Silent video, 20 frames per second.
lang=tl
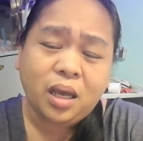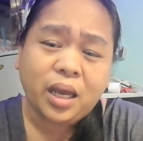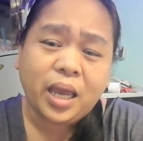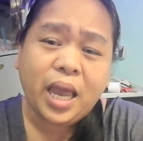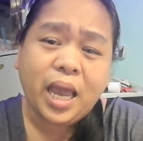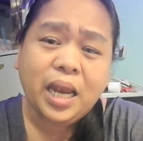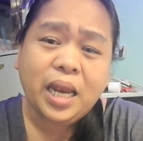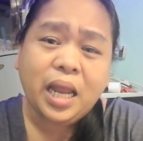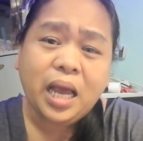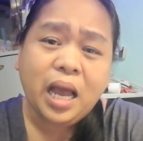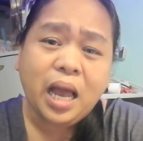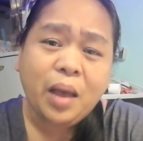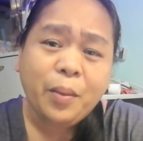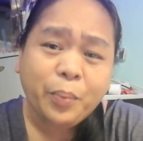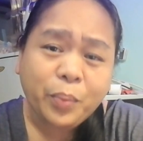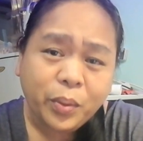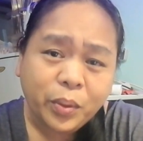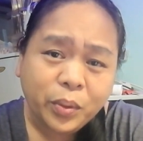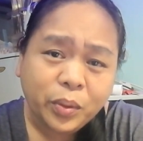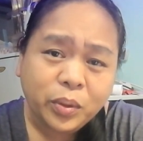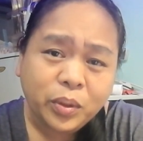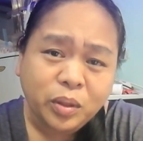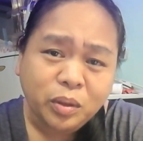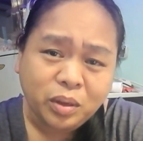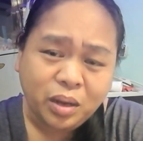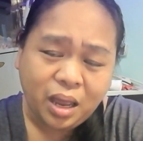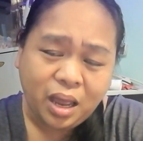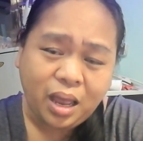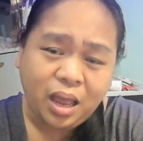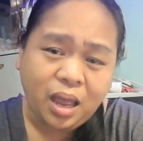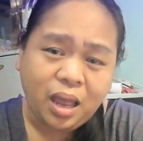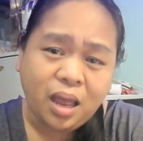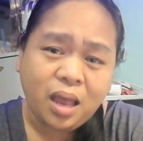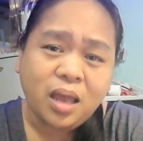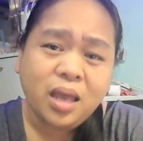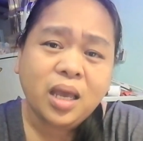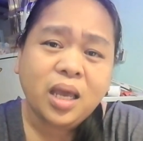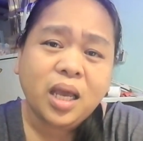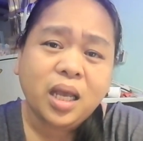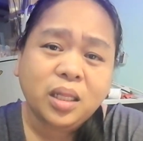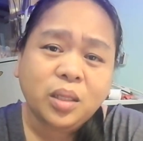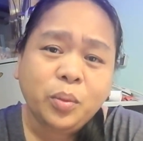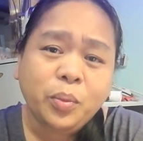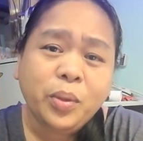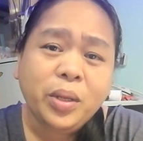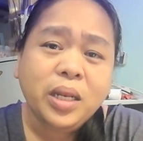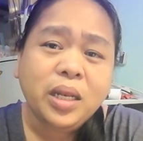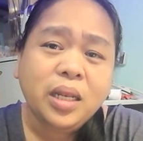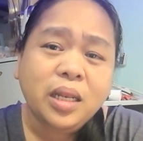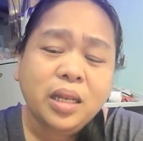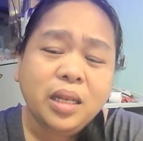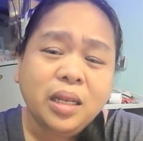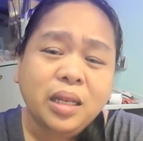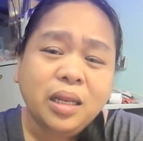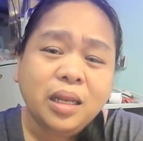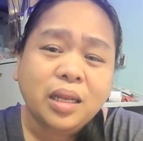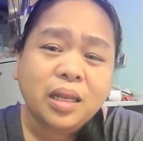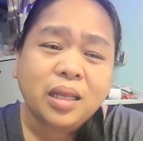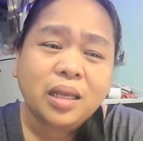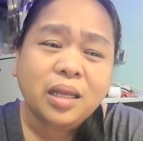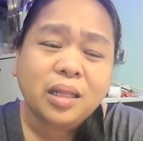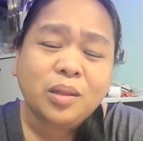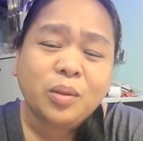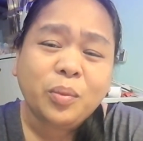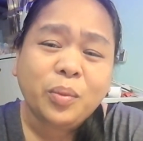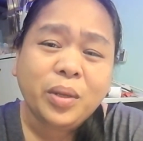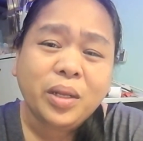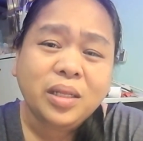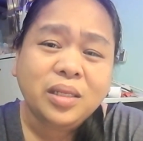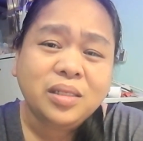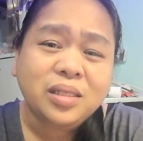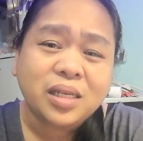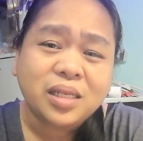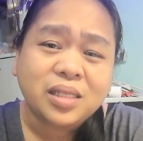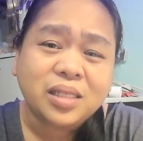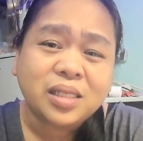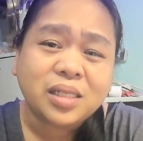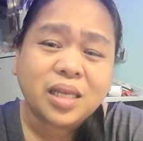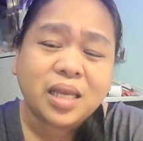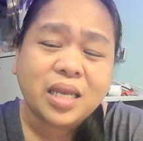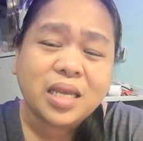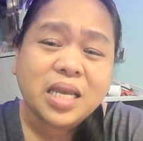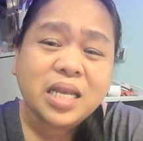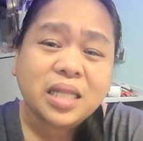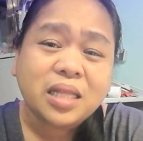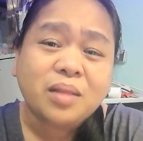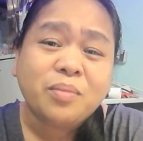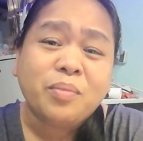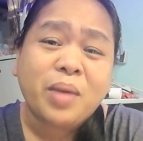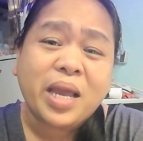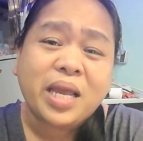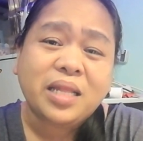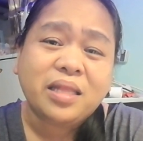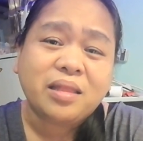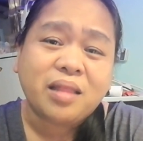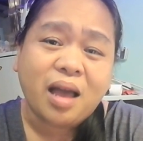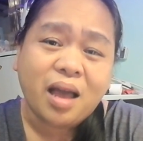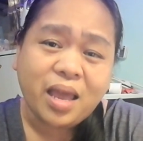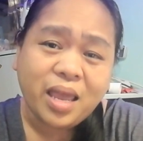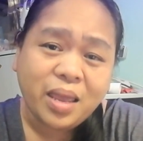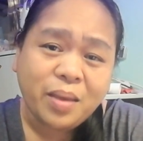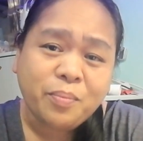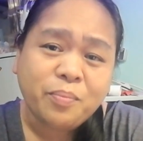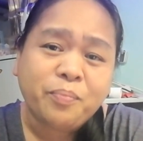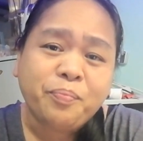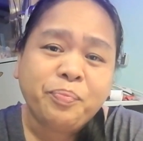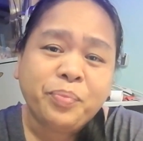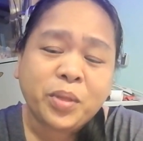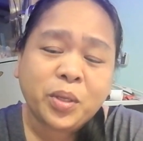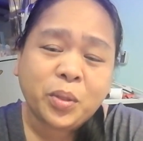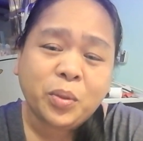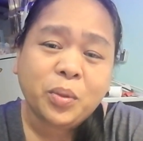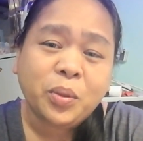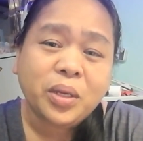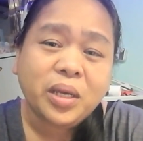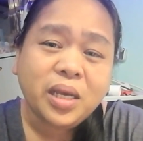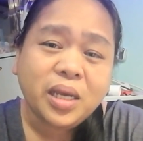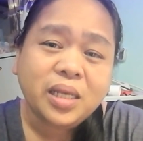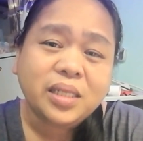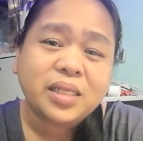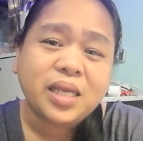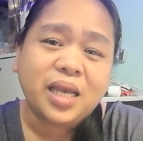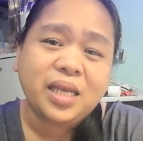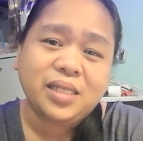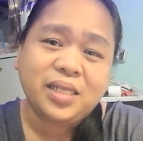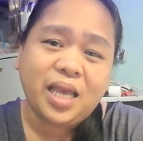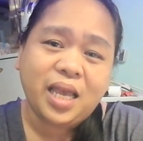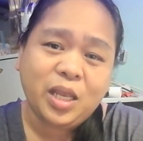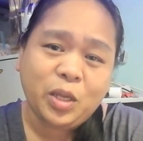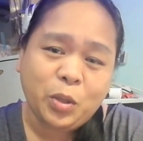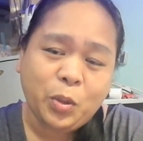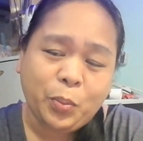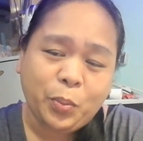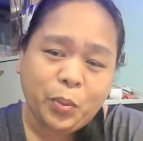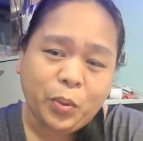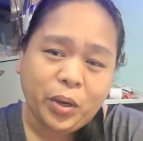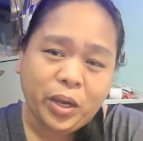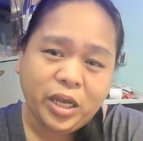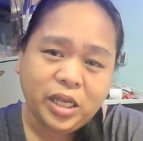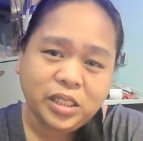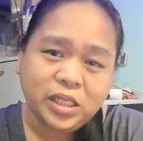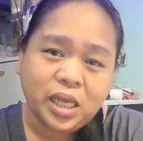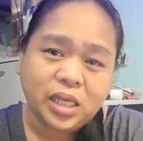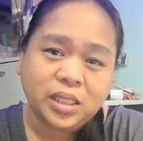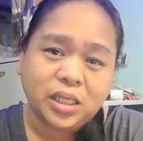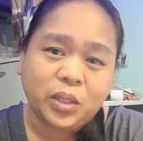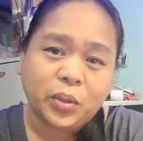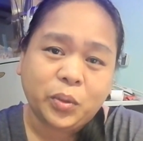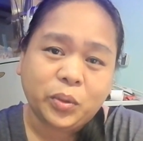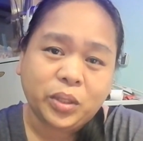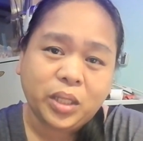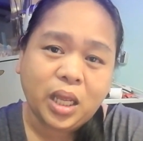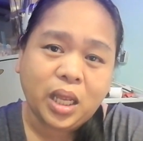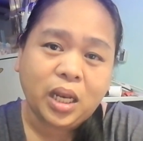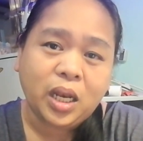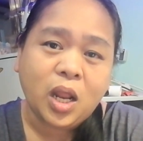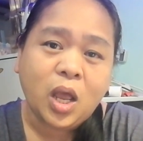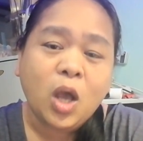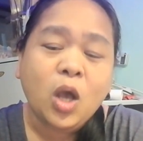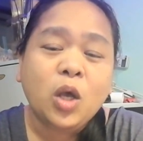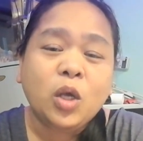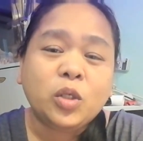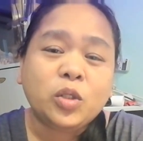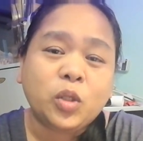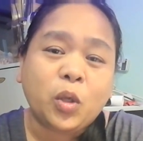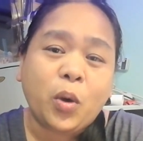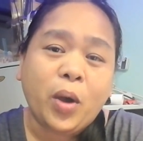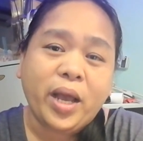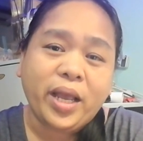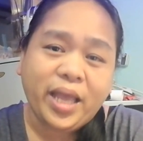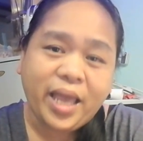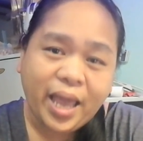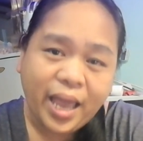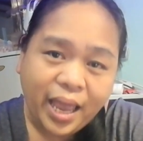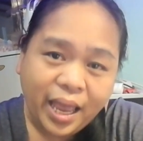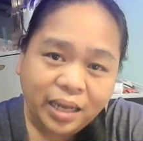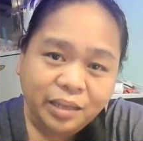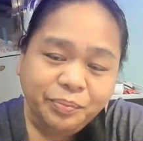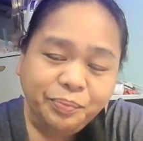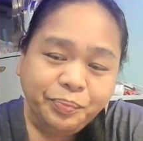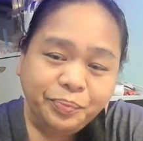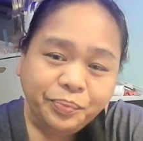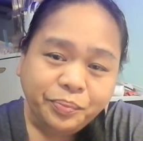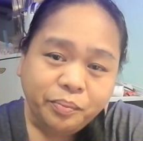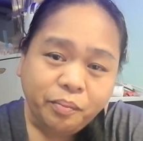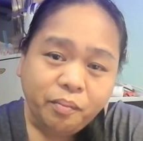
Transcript: Kaya lang nga po, yun nga, it will, it will just eat my time kung iisa-isahin ko po kayong sasagutin. So again,